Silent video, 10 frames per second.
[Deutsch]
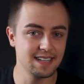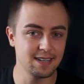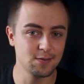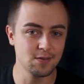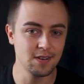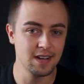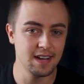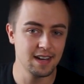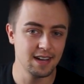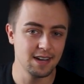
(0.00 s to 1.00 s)
Nano.
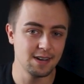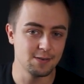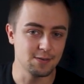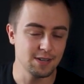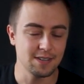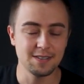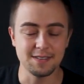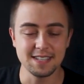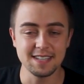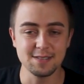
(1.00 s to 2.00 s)
Und ja,
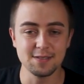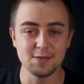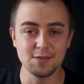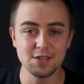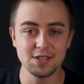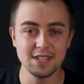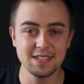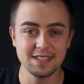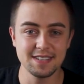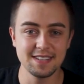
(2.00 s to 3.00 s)
was da so die
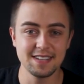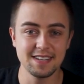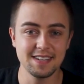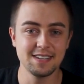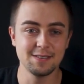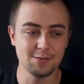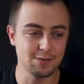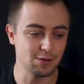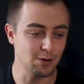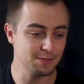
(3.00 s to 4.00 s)
Unterschiede sind
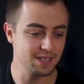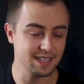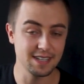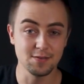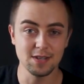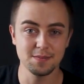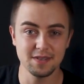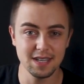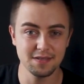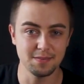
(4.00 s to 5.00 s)
und ob sich die neue
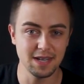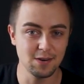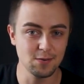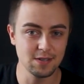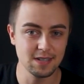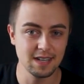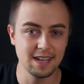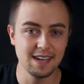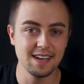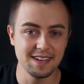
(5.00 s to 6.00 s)
Pfeife mehr lohnt,
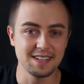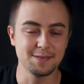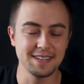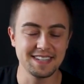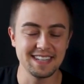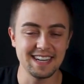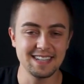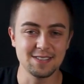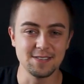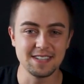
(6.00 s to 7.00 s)
das werdet ihr
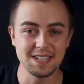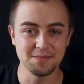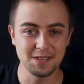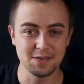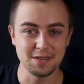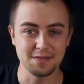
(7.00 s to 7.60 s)
alles heute in dem Video